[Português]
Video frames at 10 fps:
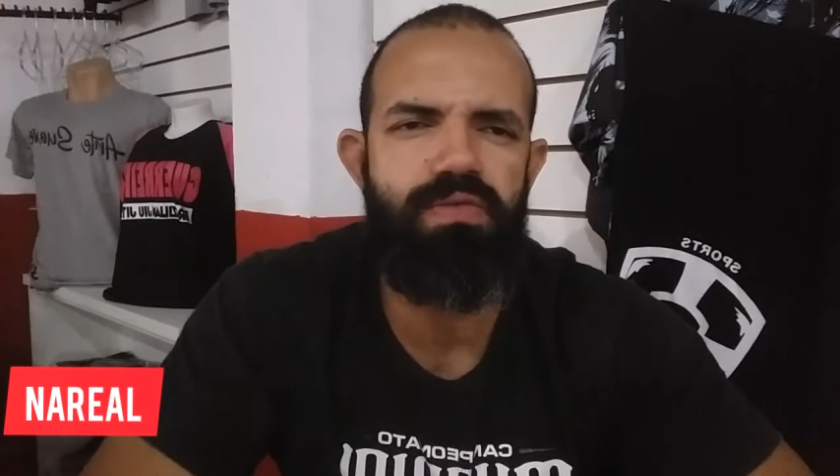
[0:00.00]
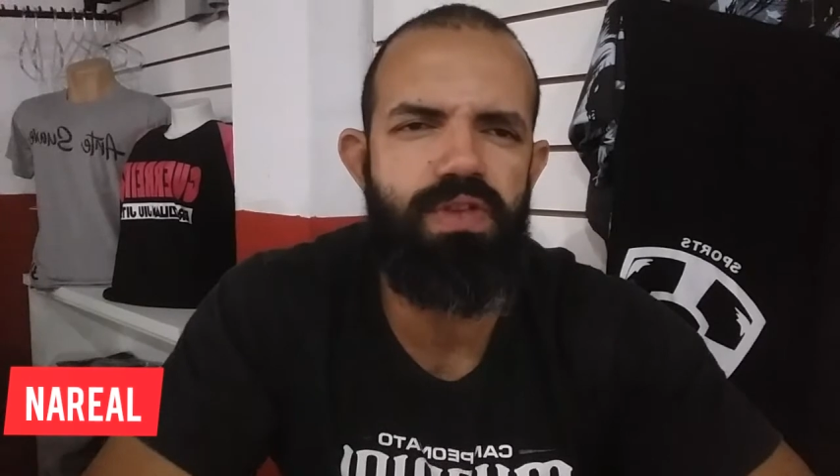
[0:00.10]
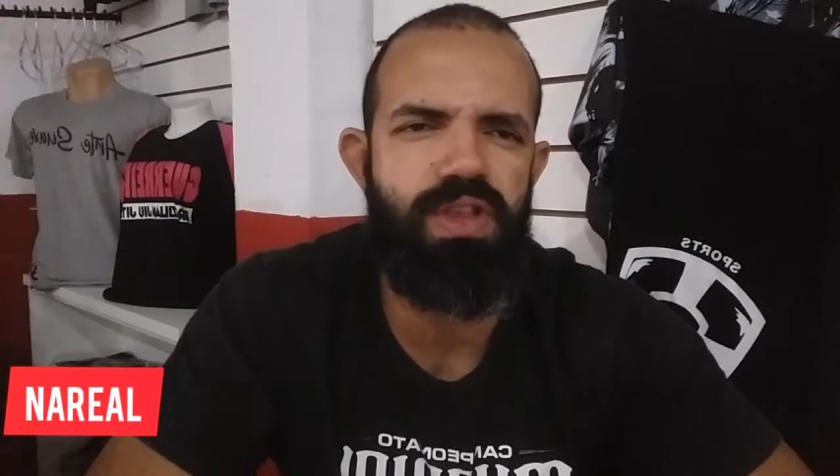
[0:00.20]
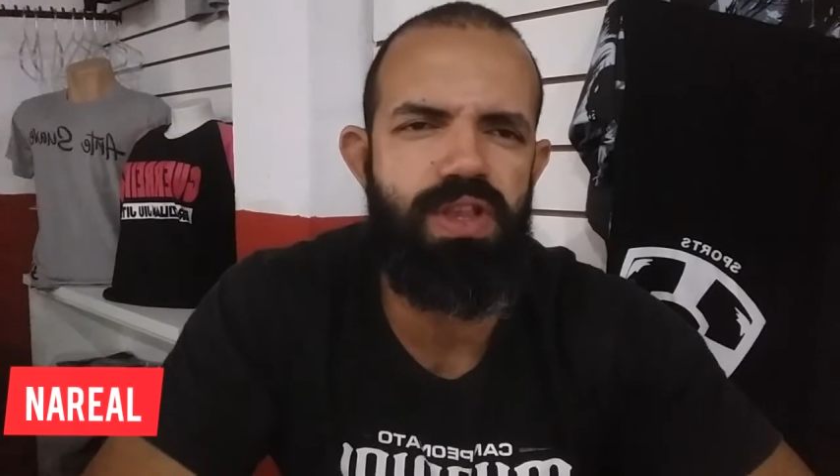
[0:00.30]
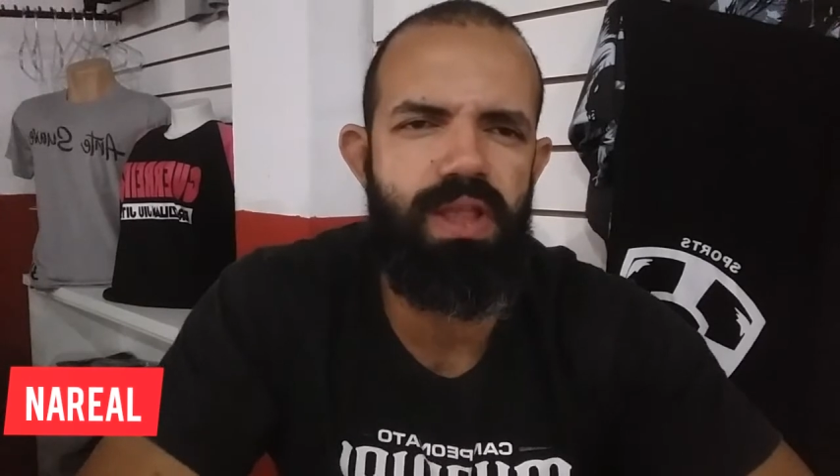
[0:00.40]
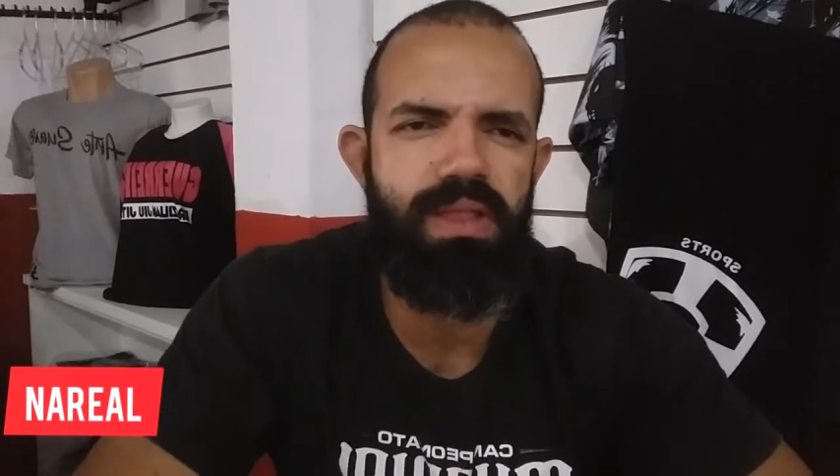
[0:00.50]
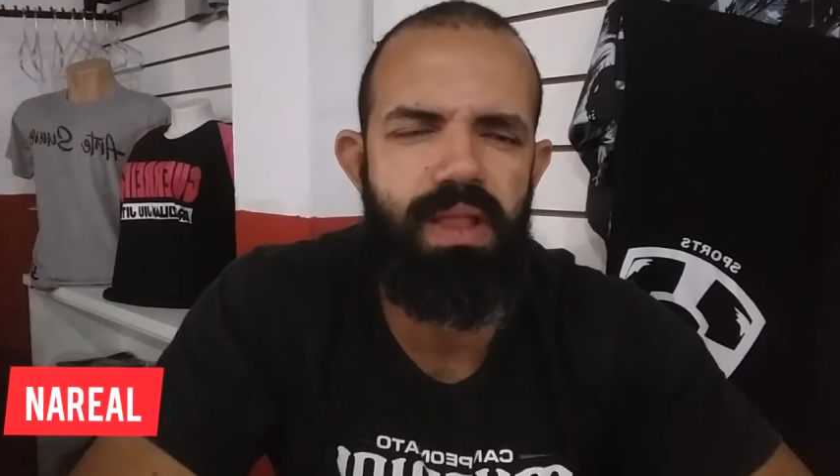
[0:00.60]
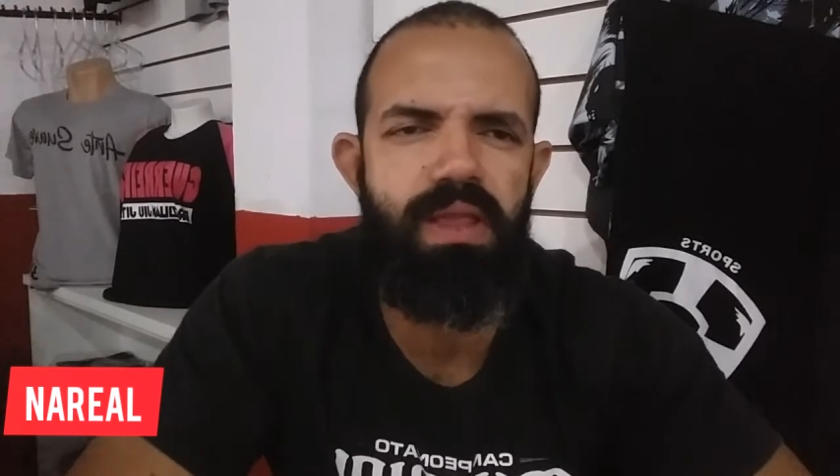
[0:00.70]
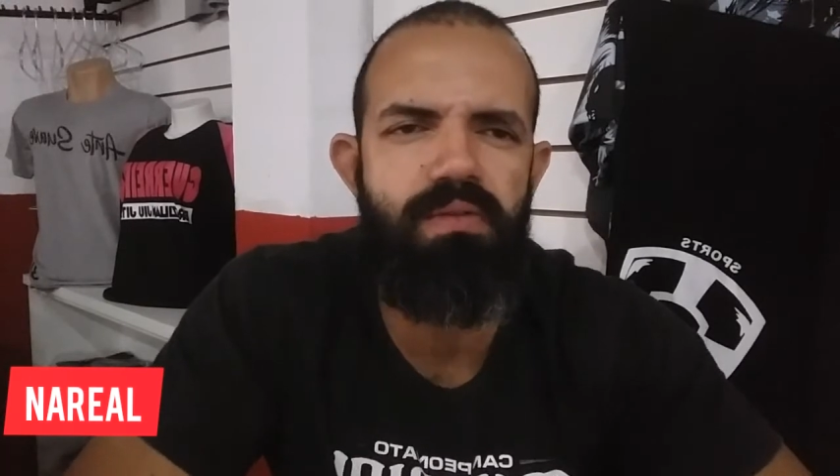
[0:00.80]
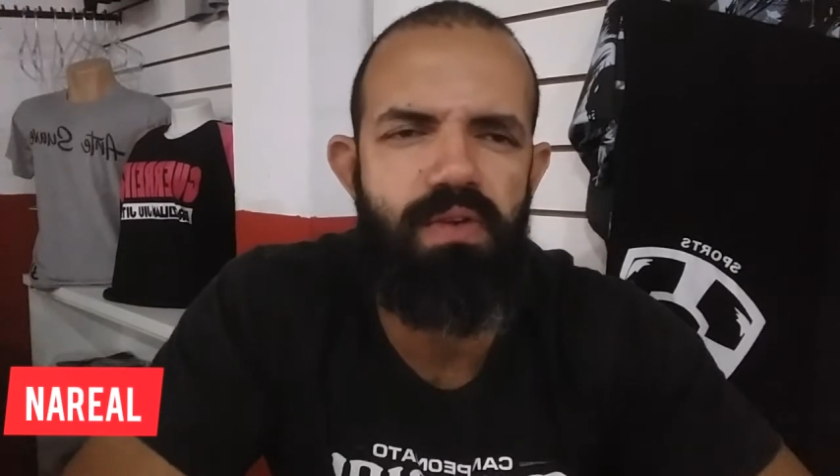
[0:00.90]
você
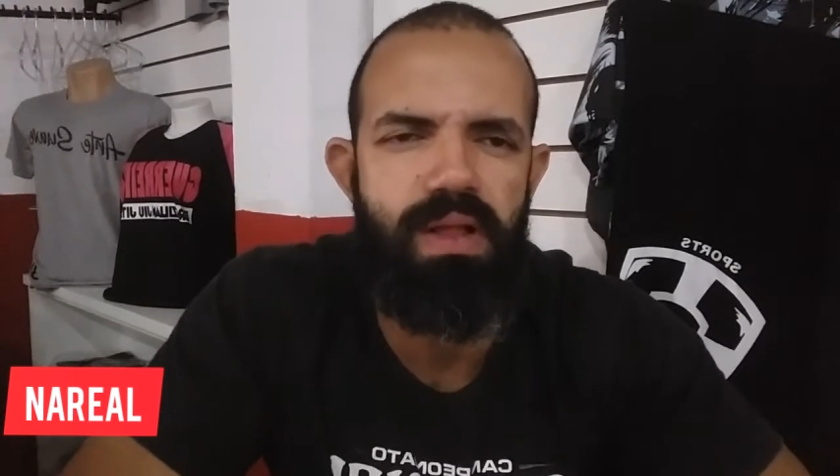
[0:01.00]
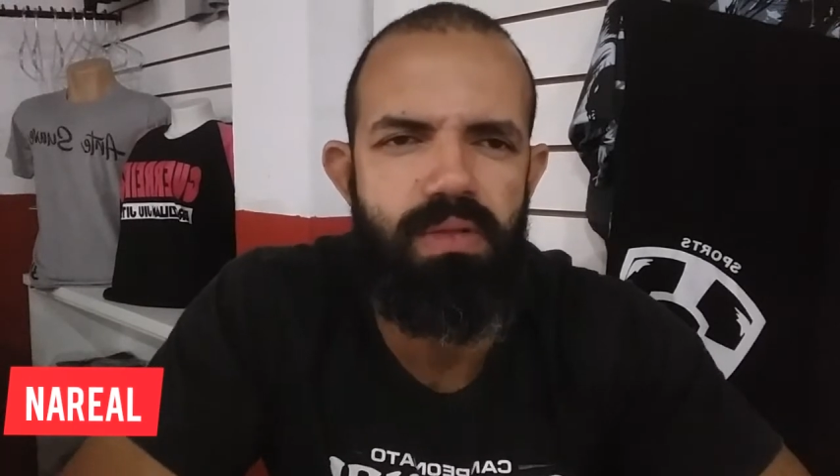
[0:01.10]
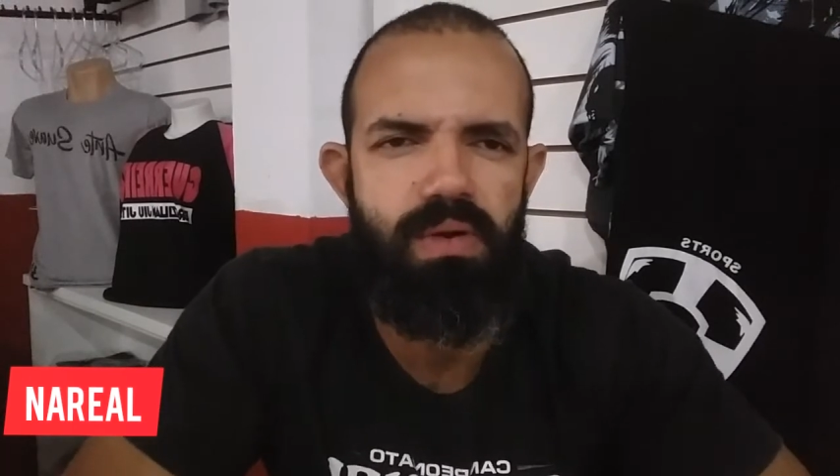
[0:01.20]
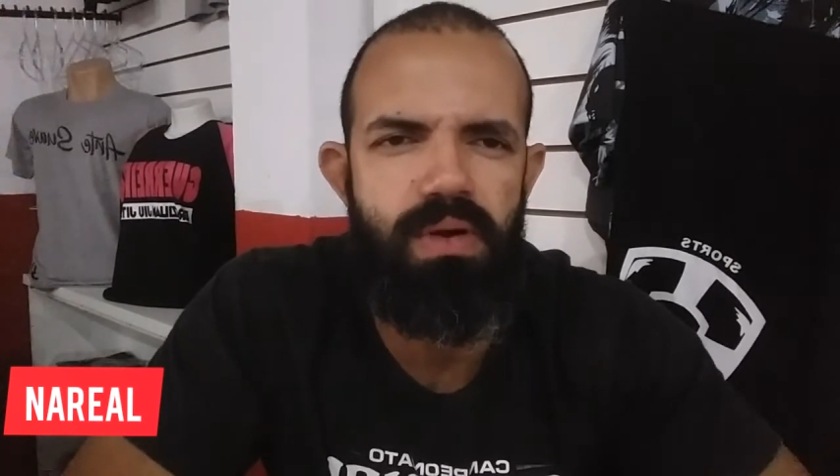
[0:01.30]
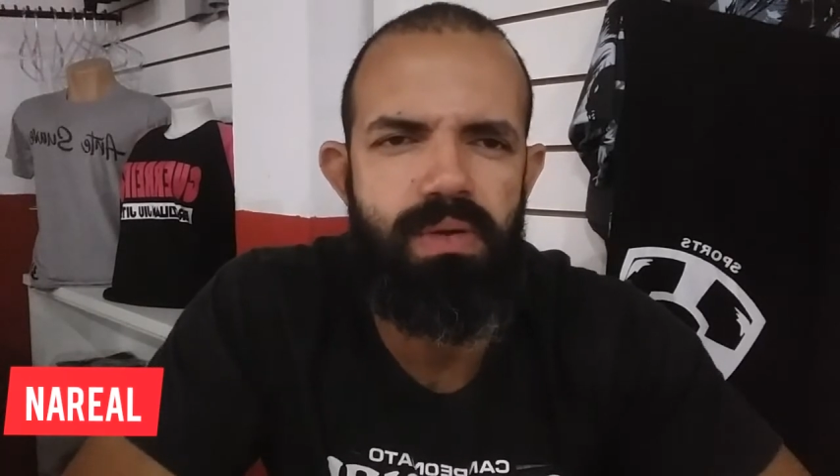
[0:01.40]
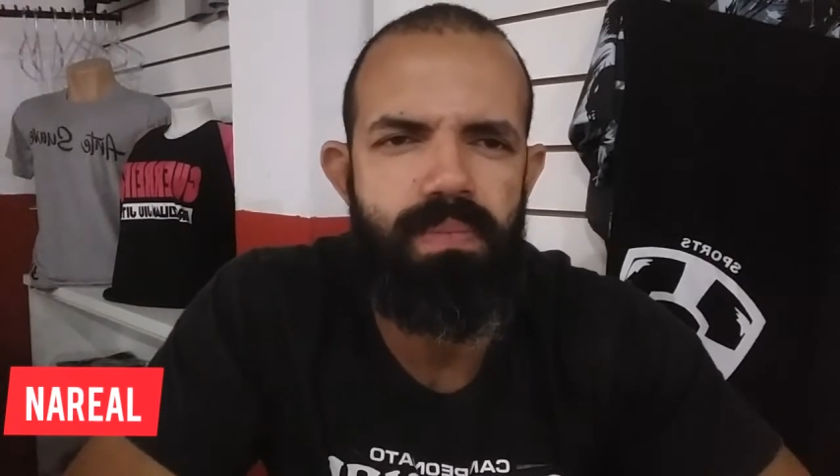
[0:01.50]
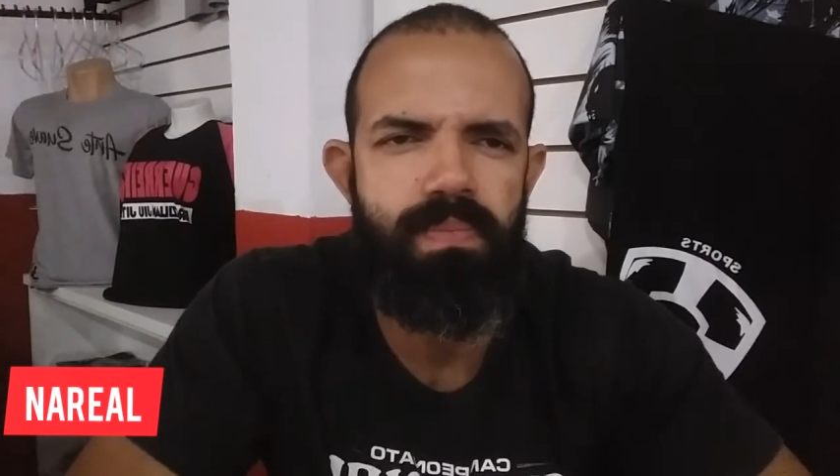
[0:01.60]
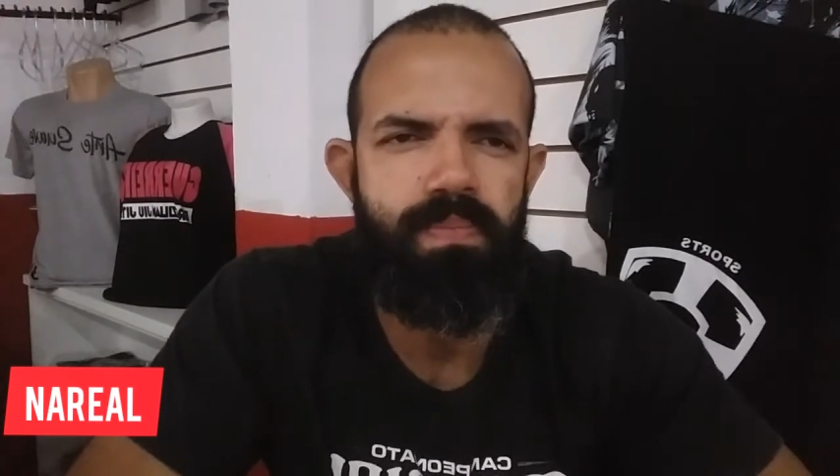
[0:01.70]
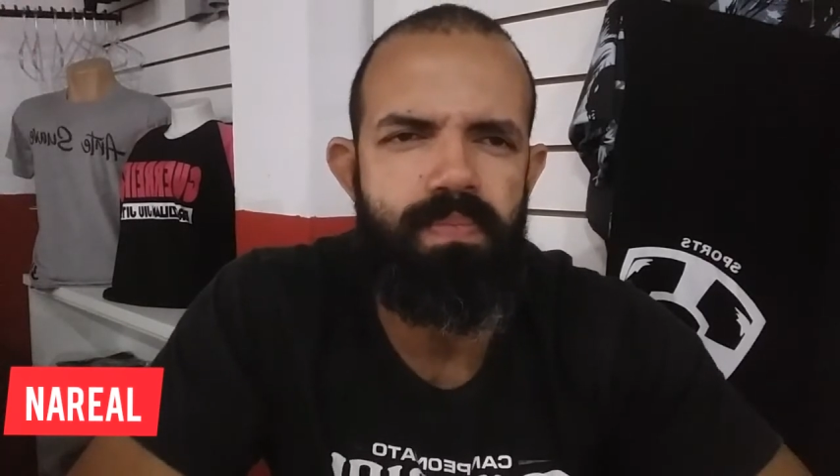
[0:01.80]
tem valor,